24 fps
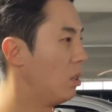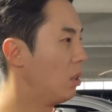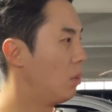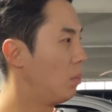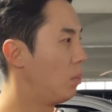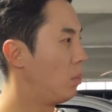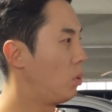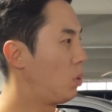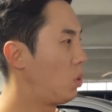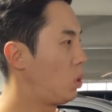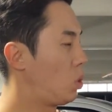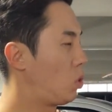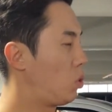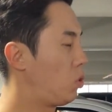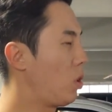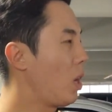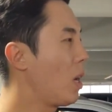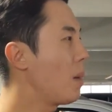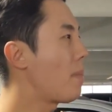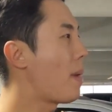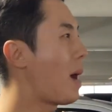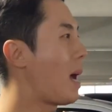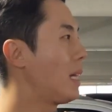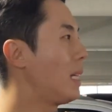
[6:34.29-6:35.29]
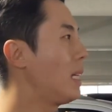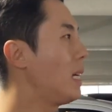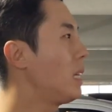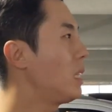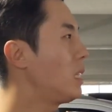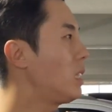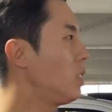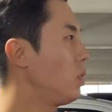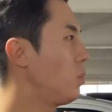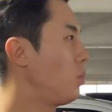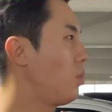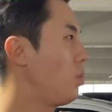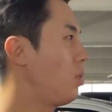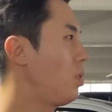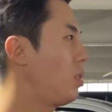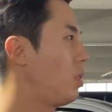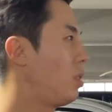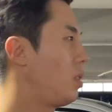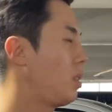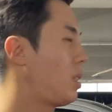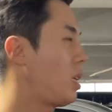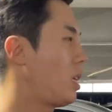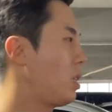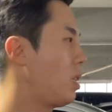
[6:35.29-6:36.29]
뭐 주행 많이 하시는
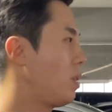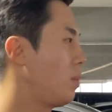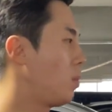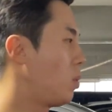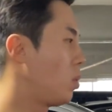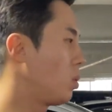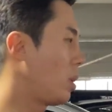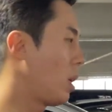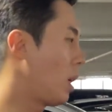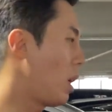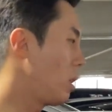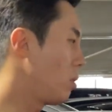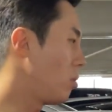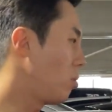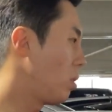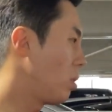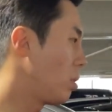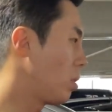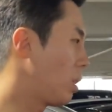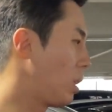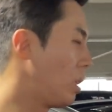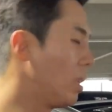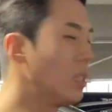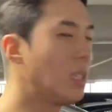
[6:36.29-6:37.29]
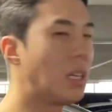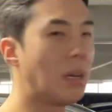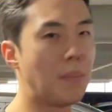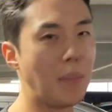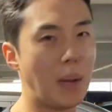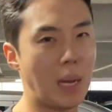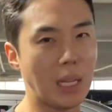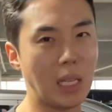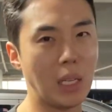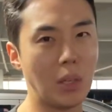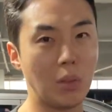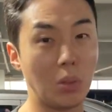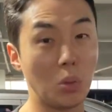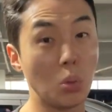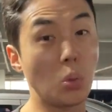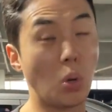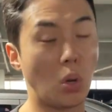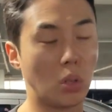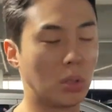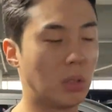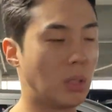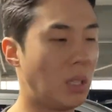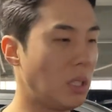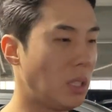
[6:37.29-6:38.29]
분들은 사실 뭐 사갖고 가서 기름값 많이 나오는 좀
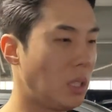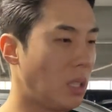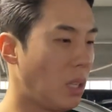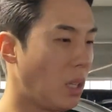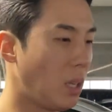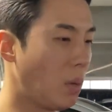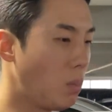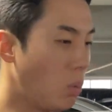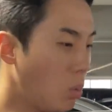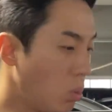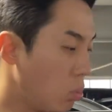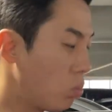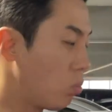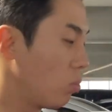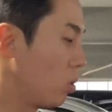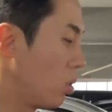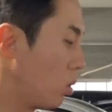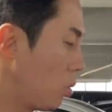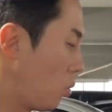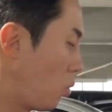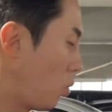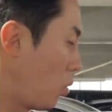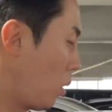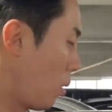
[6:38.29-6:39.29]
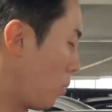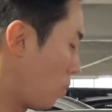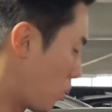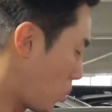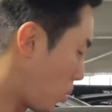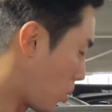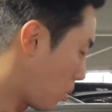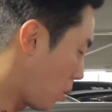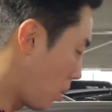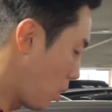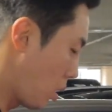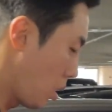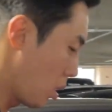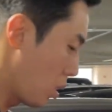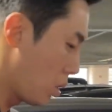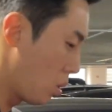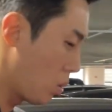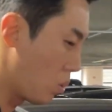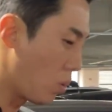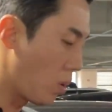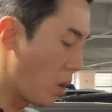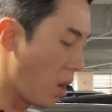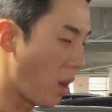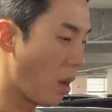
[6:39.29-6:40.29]
걱정하시는데 뭐 주행 적당
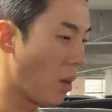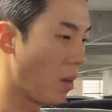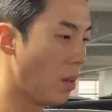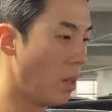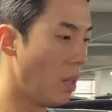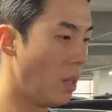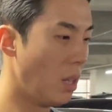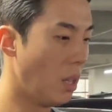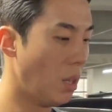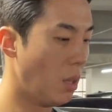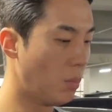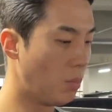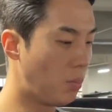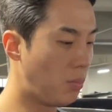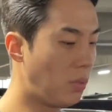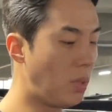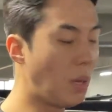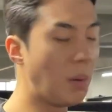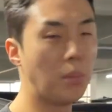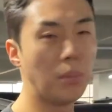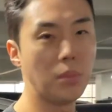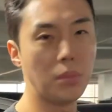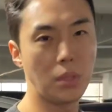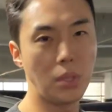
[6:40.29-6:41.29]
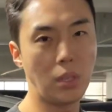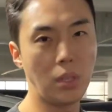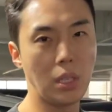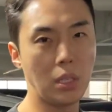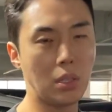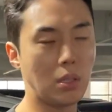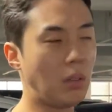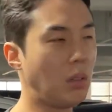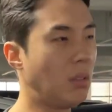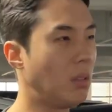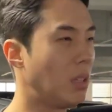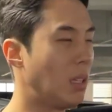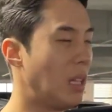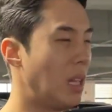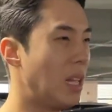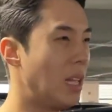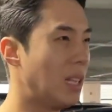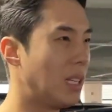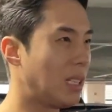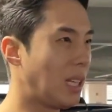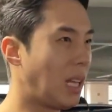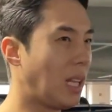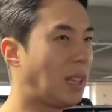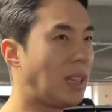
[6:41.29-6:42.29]
하시고 예, 부담 없는 선에서
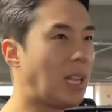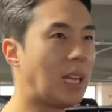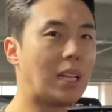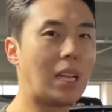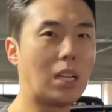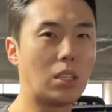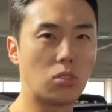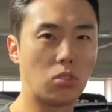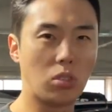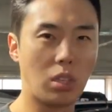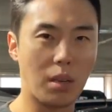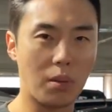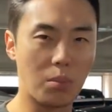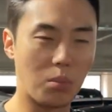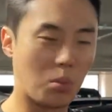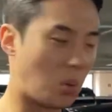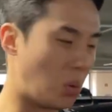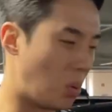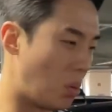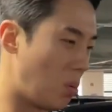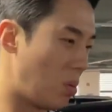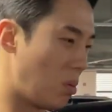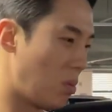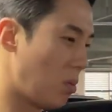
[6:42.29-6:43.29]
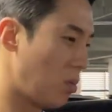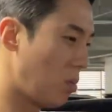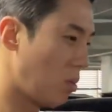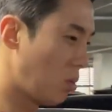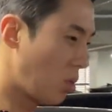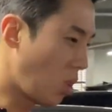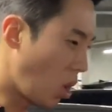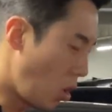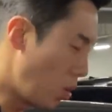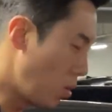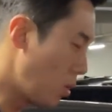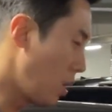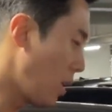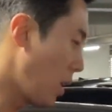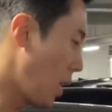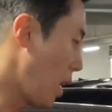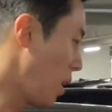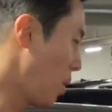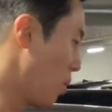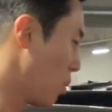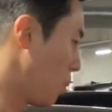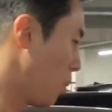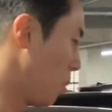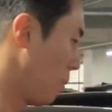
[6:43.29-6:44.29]
샀다 나중에 뭐
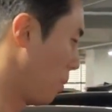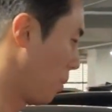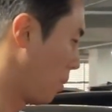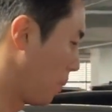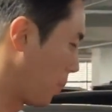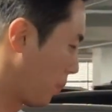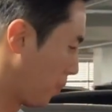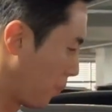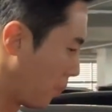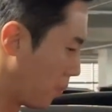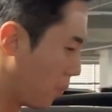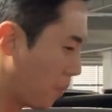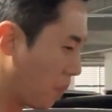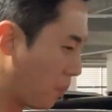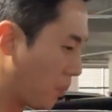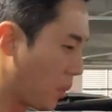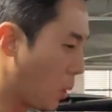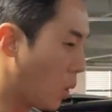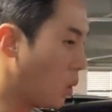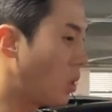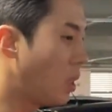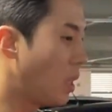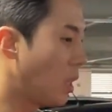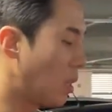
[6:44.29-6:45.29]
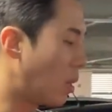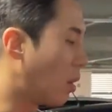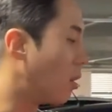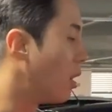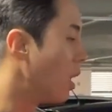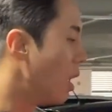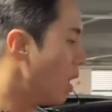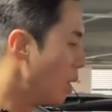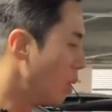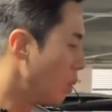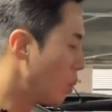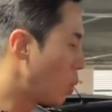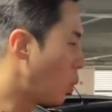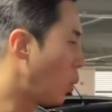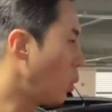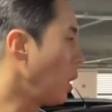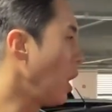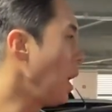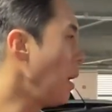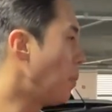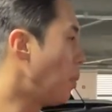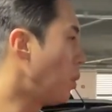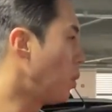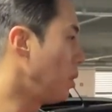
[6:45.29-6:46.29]
처리해도 음, 어찌됐건
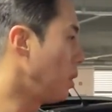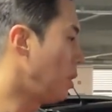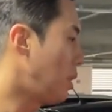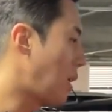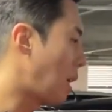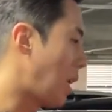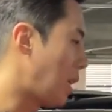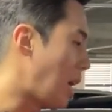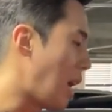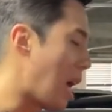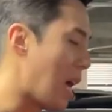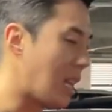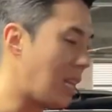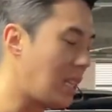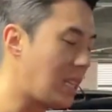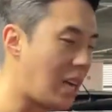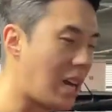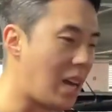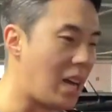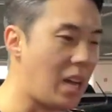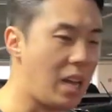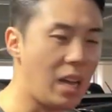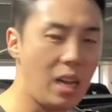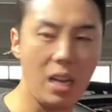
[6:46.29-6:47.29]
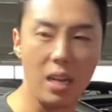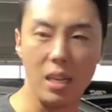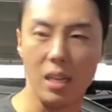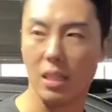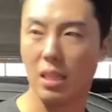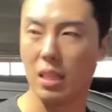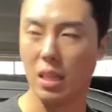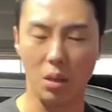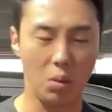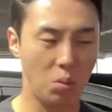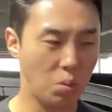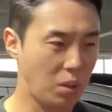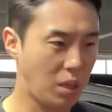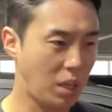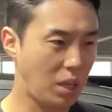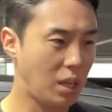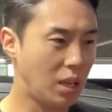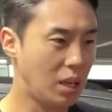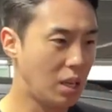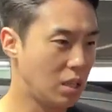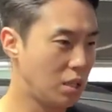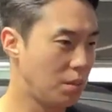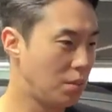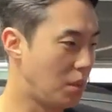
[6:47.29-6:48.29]
손해보는 차는 아니다 자 이렇게
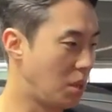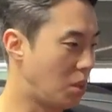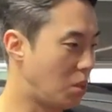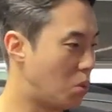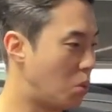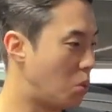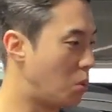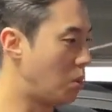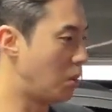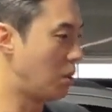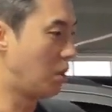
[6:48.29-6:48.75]
이해를 하시면 되고